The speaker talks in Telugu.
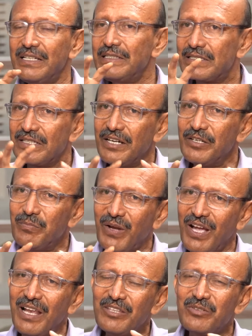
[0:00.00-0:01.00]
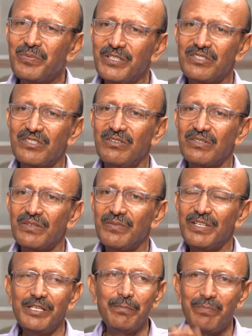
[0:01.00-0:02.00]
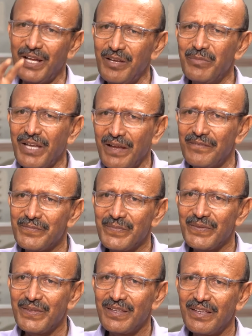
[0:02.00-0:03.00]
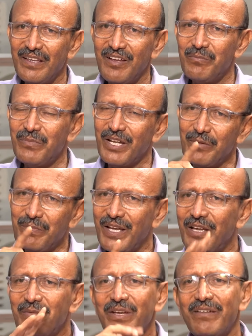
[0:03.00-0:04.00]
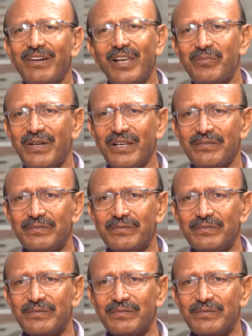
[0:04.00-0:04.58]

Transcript: ఇట్లాంటి భయాలతో పెంచుతాం ఈ భయమే మన భయమే వాళ్ళ బలం